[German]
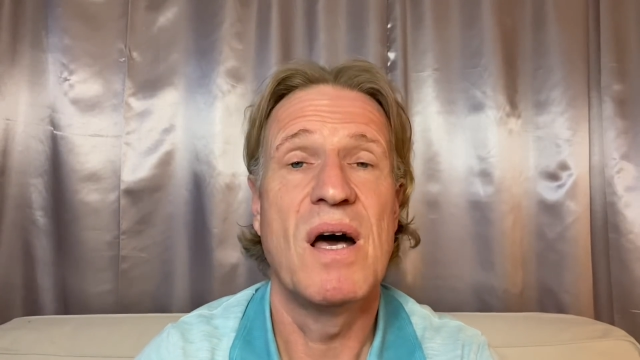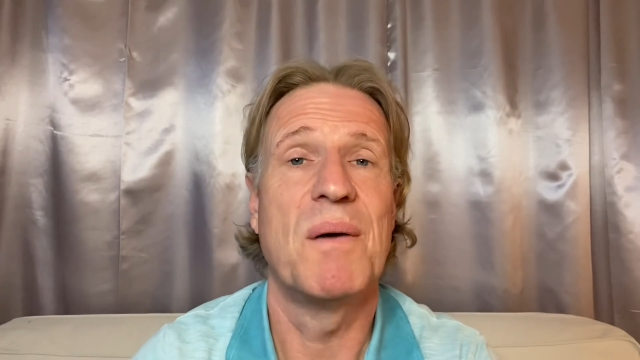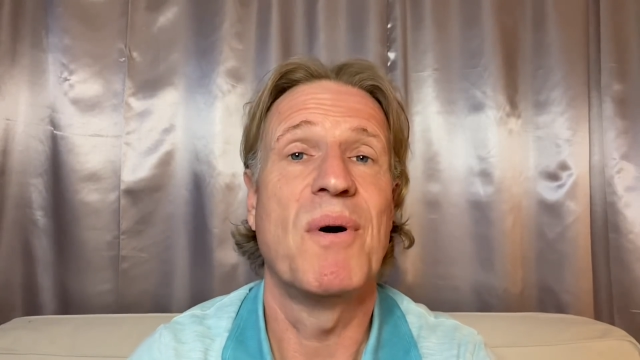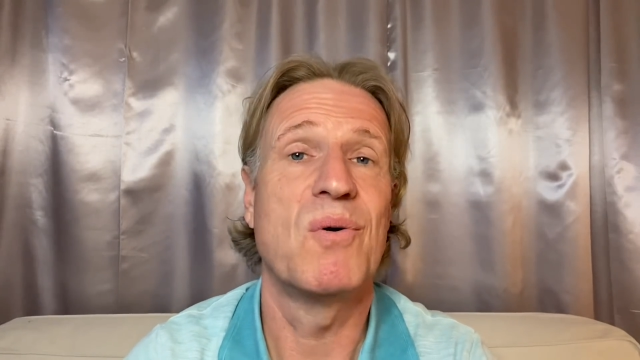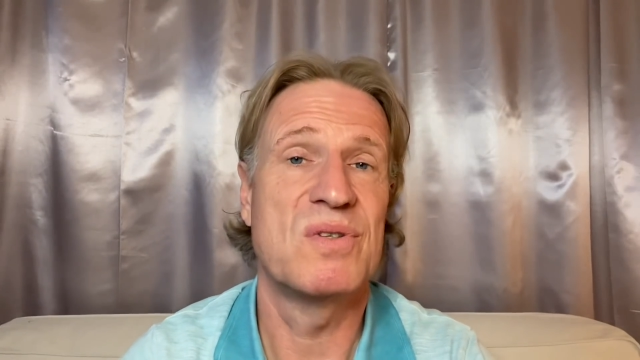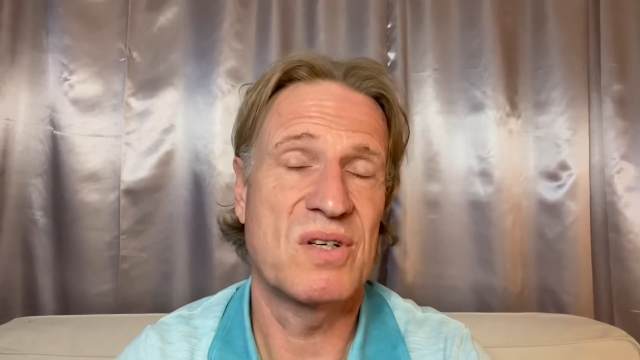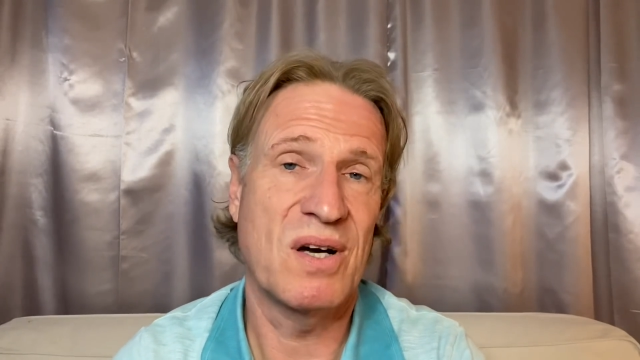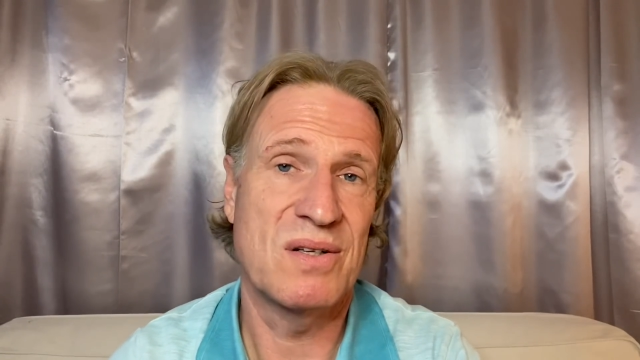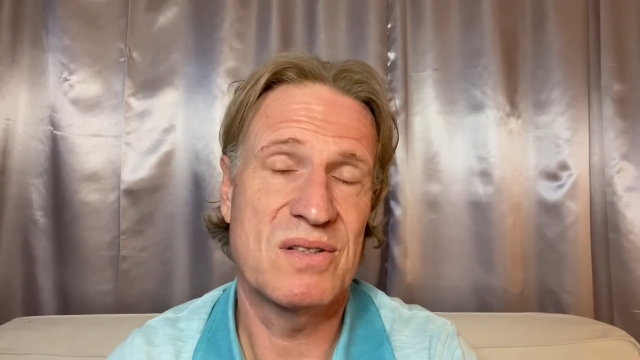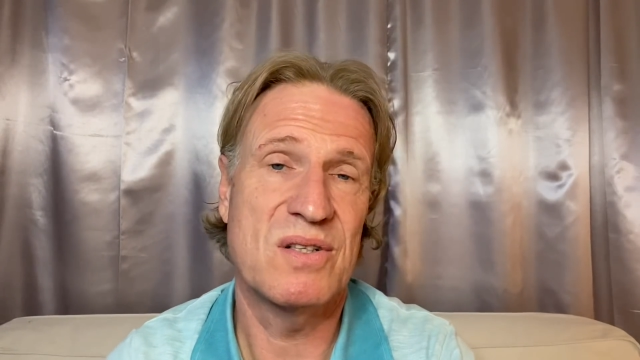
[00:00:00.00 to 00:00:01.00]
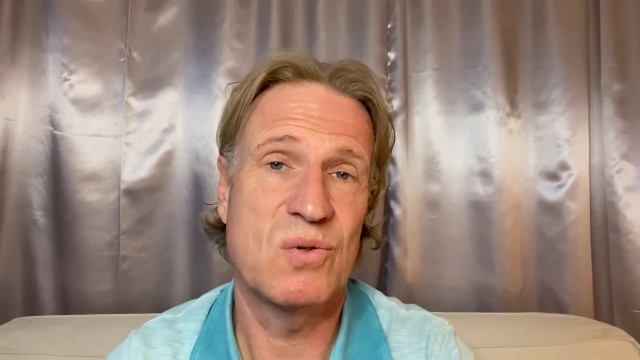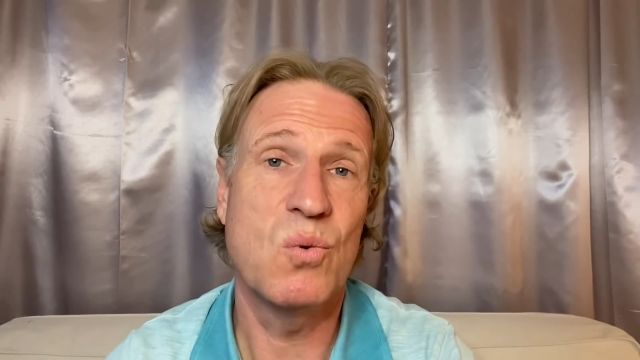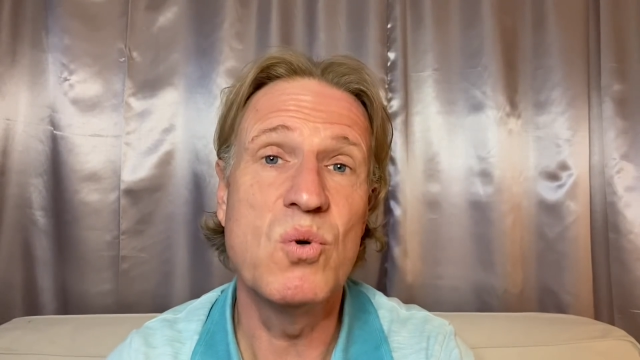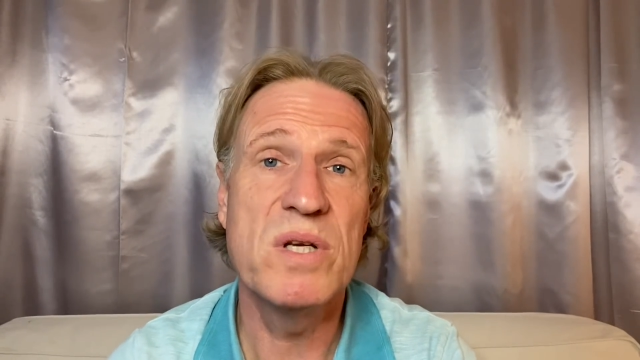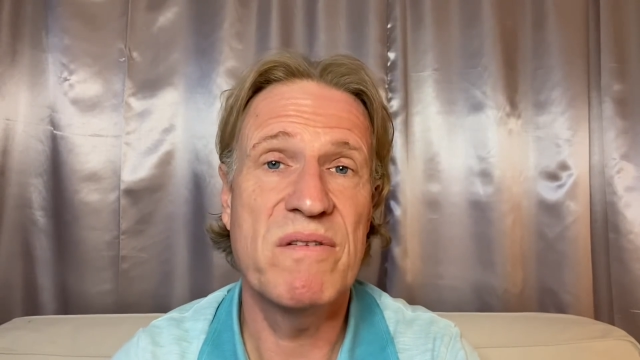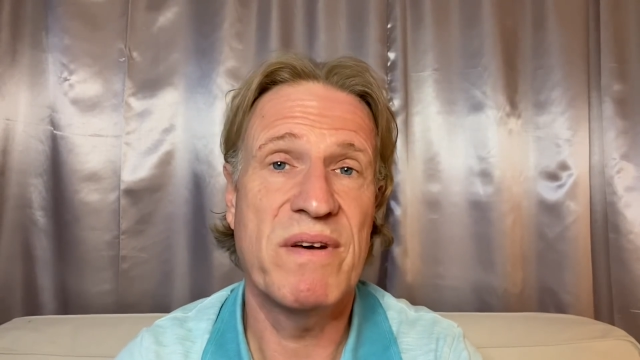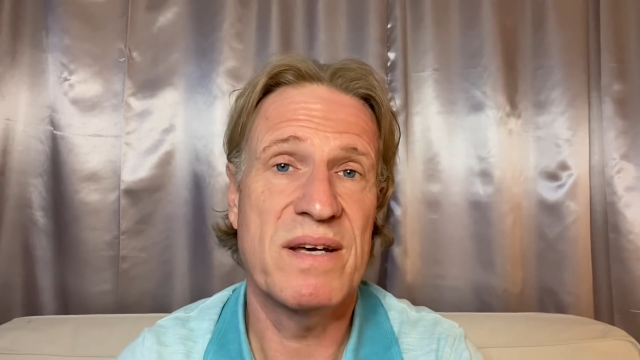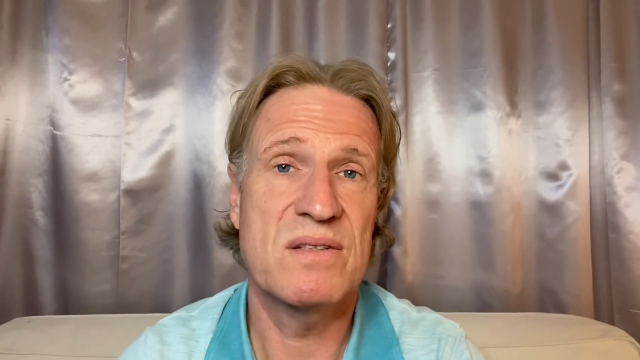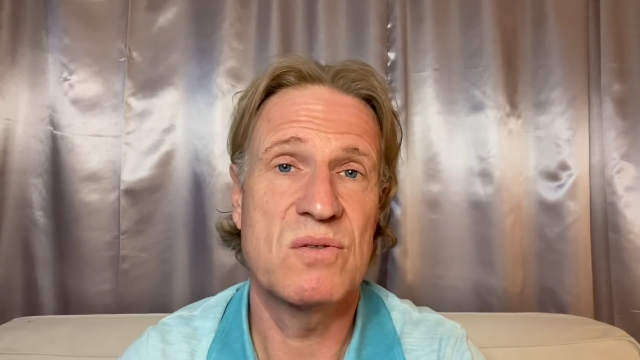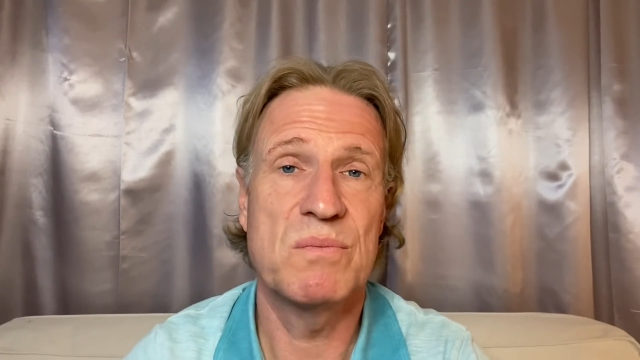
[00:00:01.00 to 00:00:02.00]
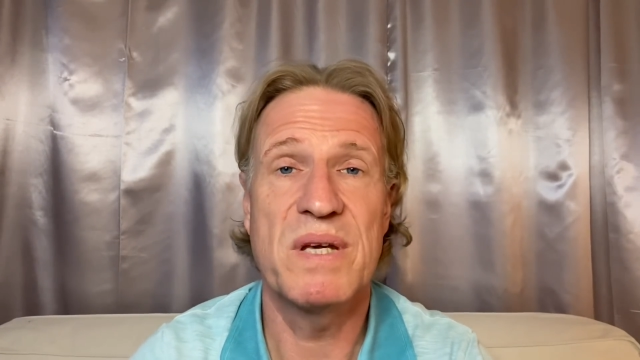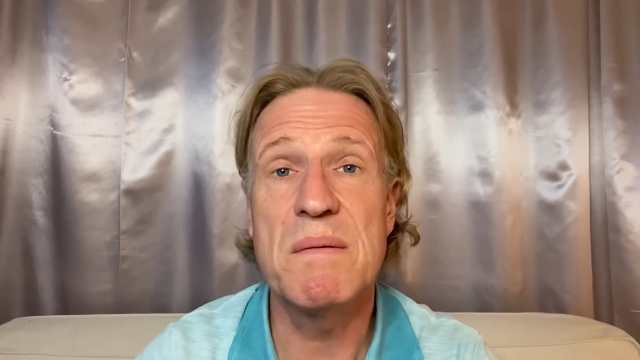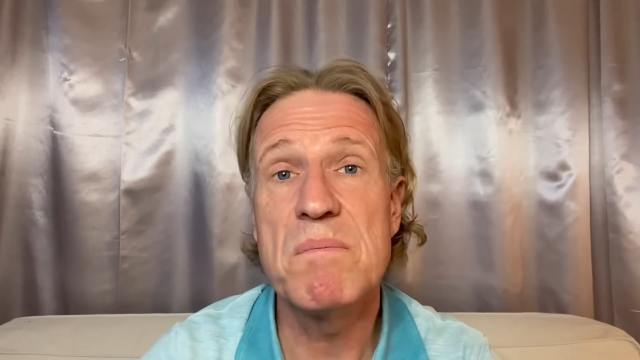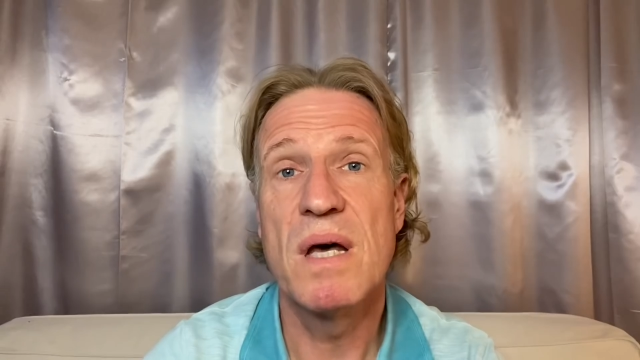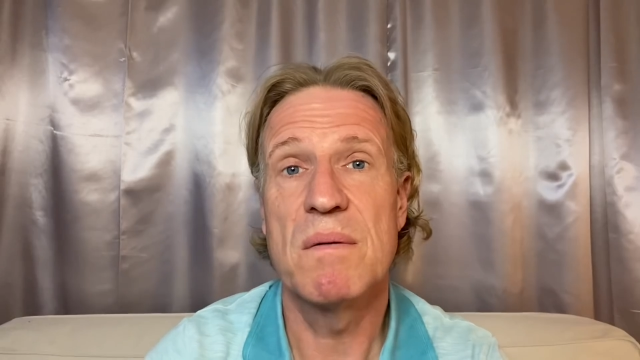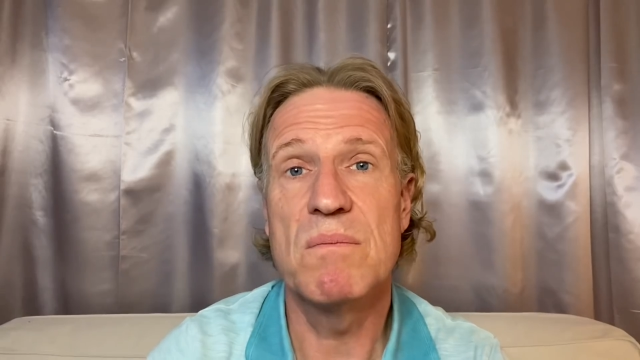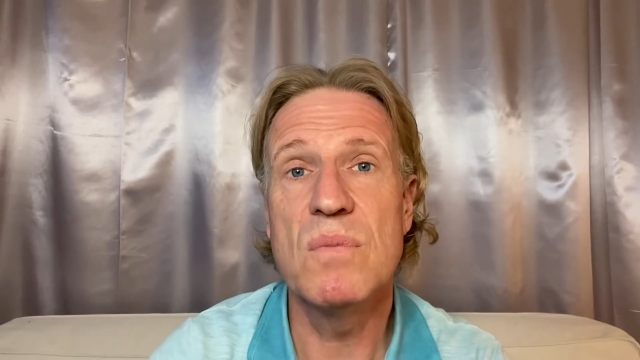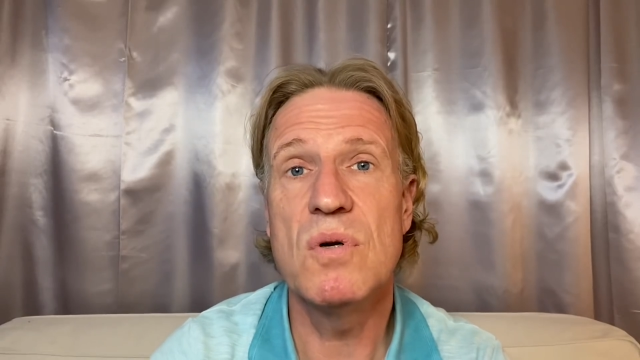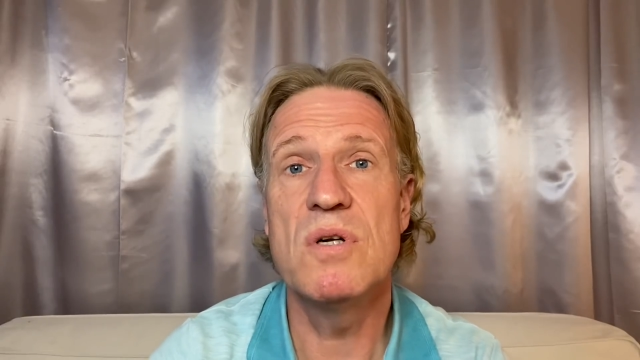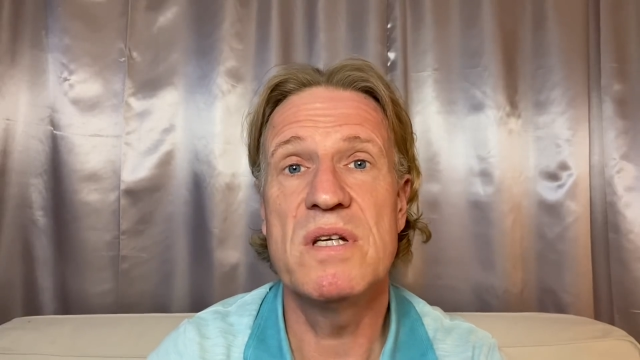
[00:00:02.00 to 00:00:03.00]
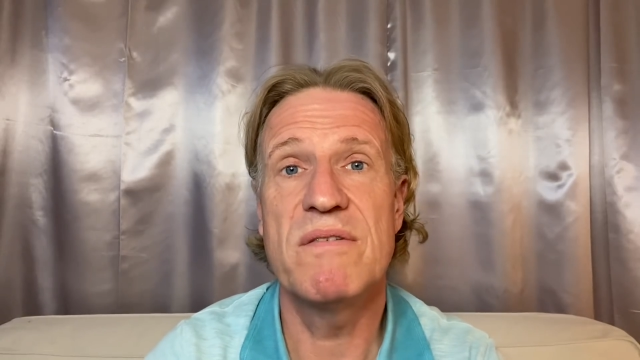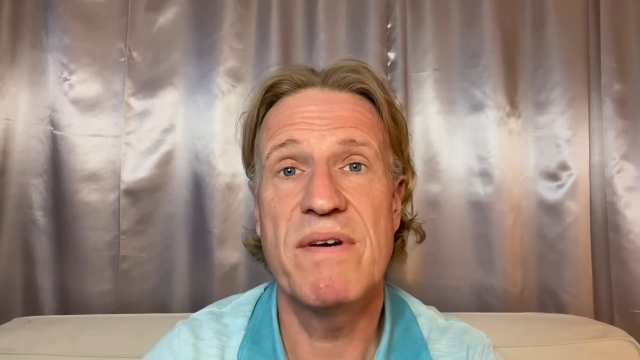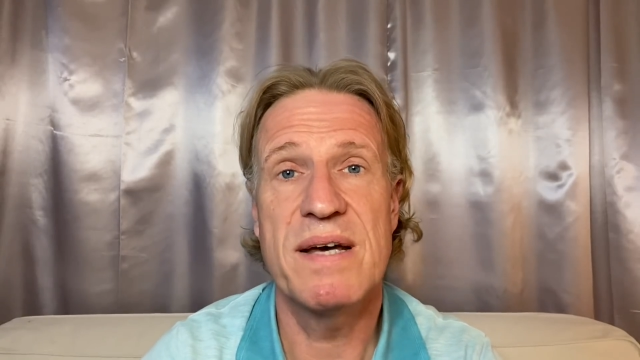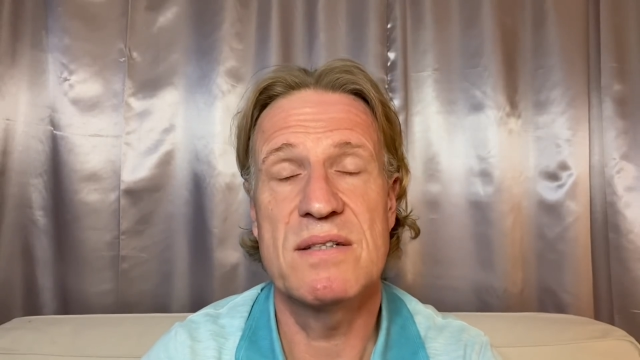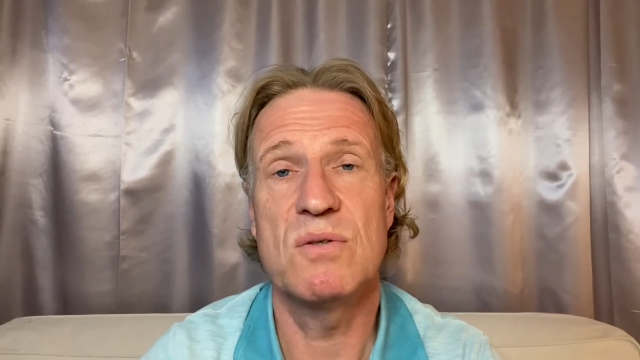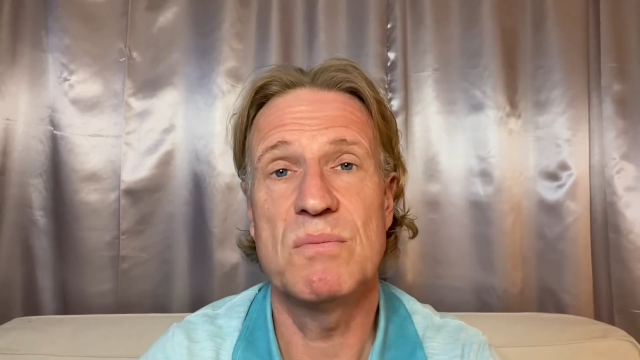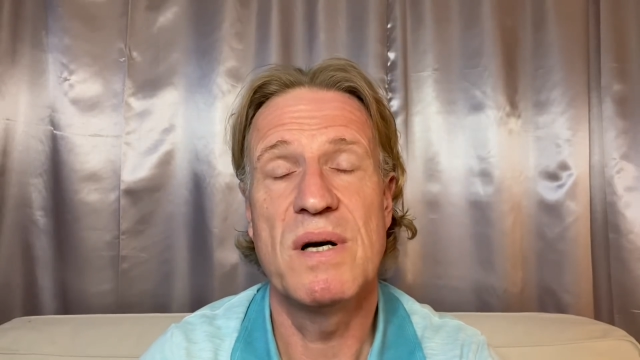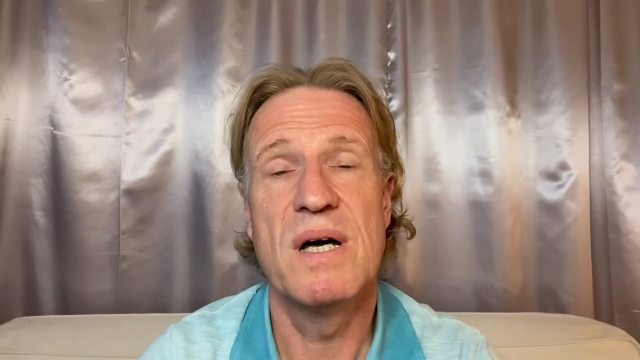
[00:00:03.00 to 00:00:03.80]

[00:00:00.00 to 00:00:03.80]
aber auch unser ganzes Universum im Multiversum,